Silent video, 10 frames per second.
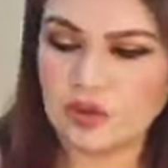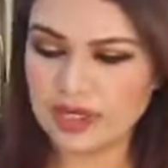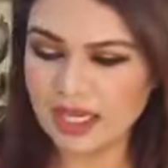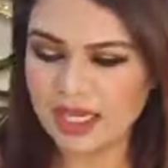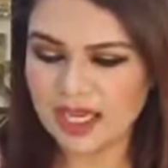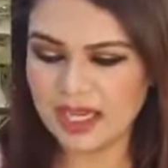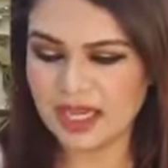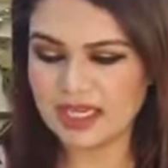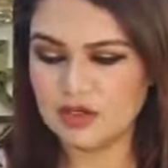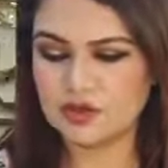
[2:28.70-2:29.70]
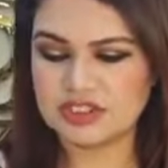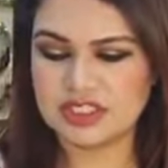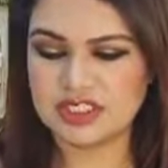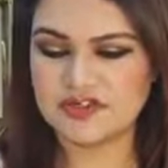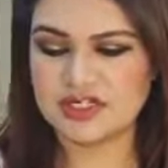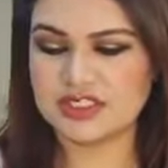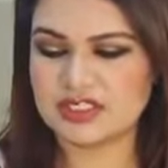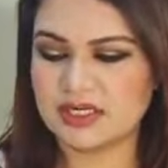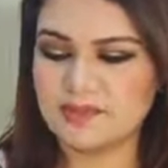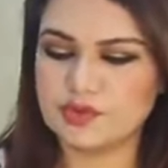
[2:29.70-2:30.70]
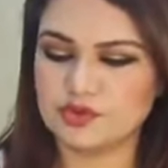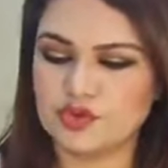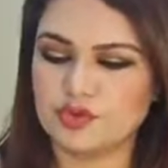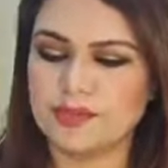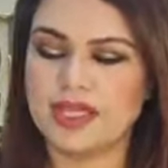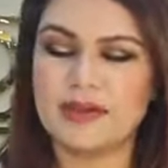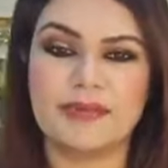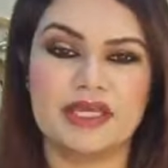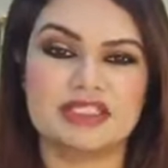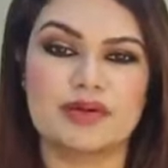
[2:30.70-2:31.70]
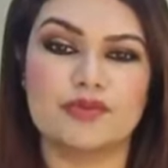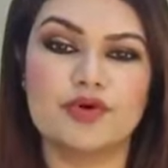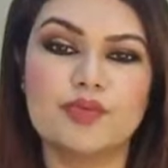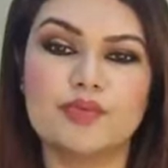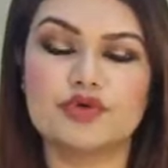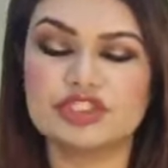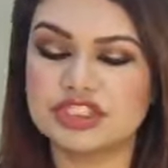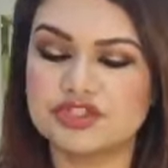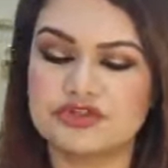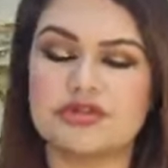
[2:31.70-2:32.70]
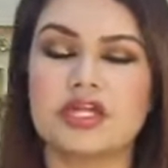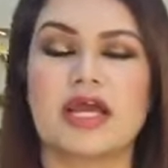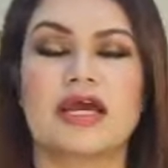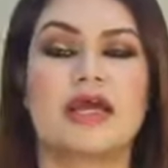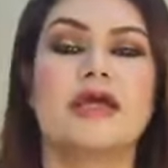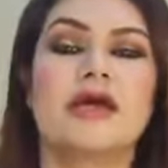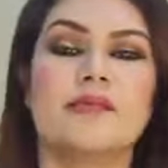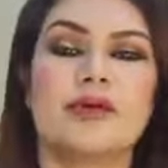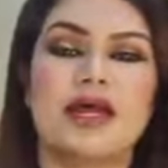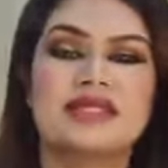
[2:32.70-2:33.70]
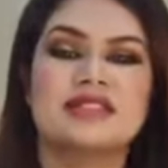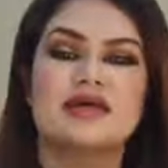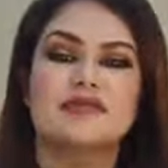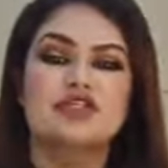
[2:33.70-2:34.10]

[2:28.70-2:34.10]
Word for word: ওকে এই হচ্ছে ড্রেসটা প্রথমেই পেয়ে যাব পঁচিশশো টাকায় প্রাইসটা আমি